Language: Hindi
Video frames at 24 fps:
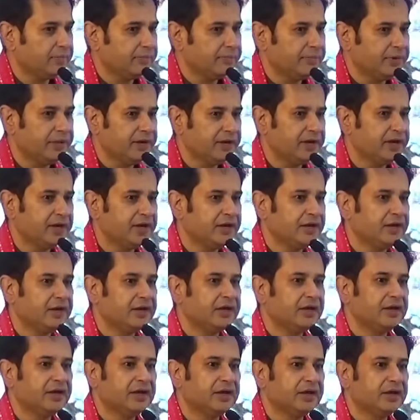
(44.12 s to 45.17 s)
mere
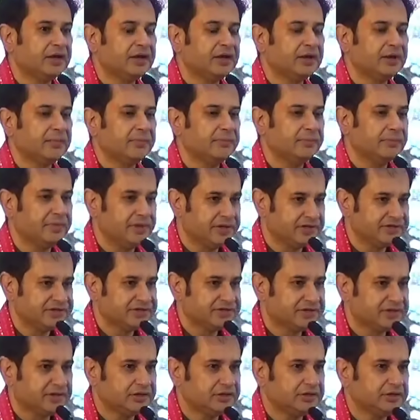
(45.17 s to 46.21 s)

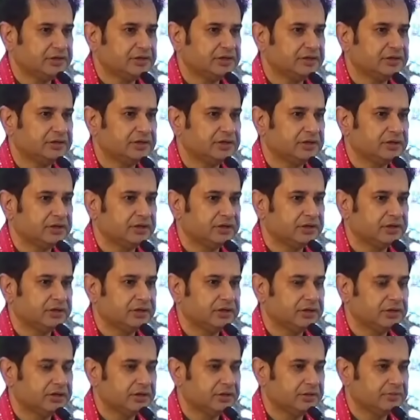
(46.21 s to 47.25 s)
minister
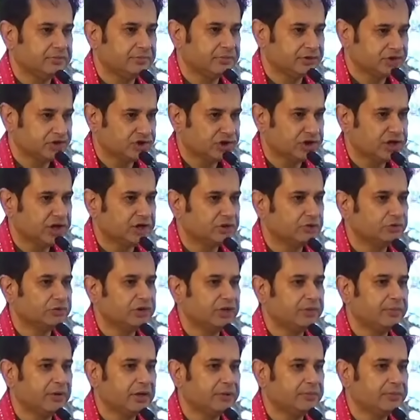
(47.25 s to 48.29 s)
rishiketu
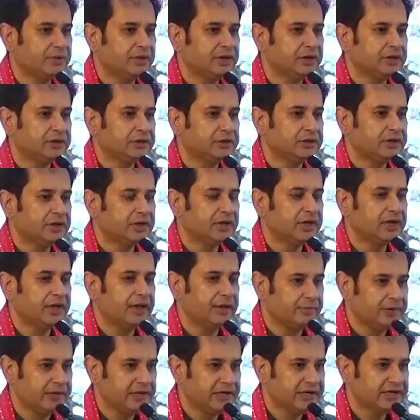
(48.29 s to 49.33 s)
देव वर्मा
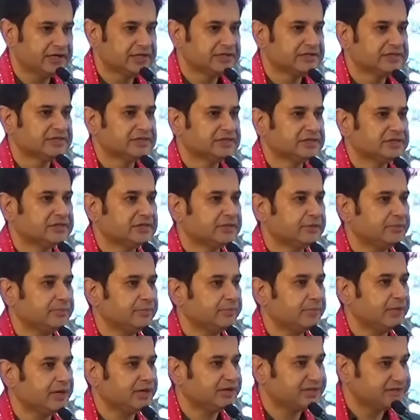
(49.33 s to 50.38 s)
mlas
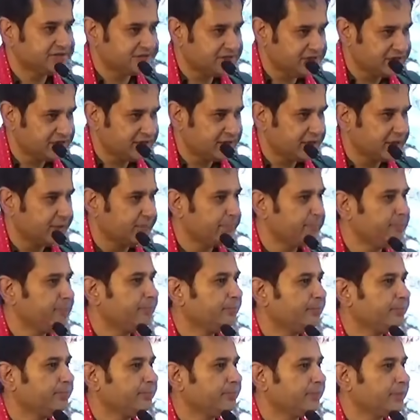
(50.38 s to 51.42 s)
mere cm
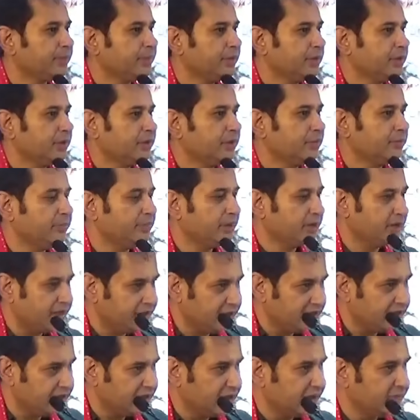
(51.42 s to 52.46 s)
mere ems
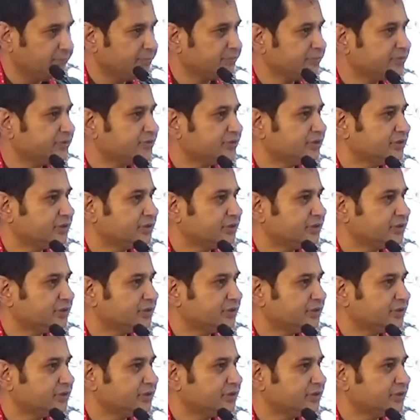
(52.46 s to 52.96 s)
ई एम्स